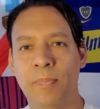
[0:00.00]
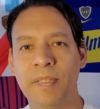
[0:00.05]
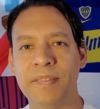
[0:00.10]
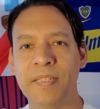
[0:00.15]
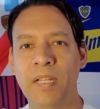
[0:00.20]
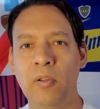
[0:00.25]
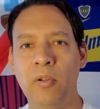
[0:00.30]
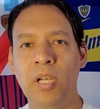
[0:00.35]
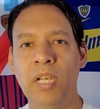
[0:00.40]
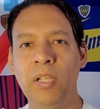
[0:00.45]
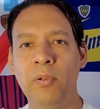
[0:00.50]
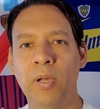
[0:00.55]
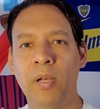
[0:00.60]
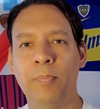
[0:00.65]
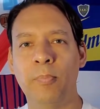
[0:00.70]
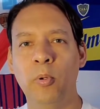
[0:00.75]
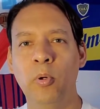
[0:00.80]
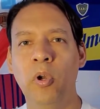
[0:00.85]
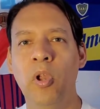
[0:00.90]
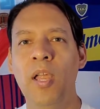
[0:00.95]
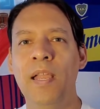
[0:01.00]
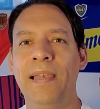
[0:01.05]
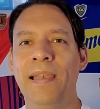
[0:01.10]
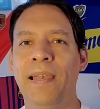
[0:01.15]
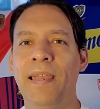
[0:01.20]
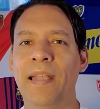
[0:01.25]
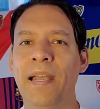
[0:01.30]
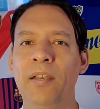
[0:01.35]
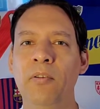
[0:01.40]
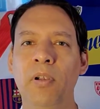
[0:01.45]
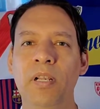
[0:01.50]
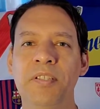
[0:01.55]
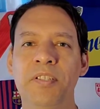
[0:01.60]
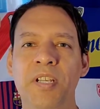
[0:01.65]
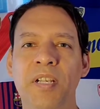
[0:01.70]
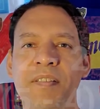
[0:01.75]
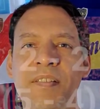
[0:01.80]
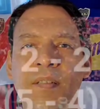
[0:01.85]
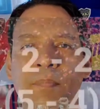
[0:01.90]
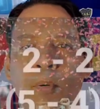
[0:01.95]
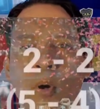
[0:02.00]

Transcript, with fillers: pasado el Liverpool le ganó al Chelsea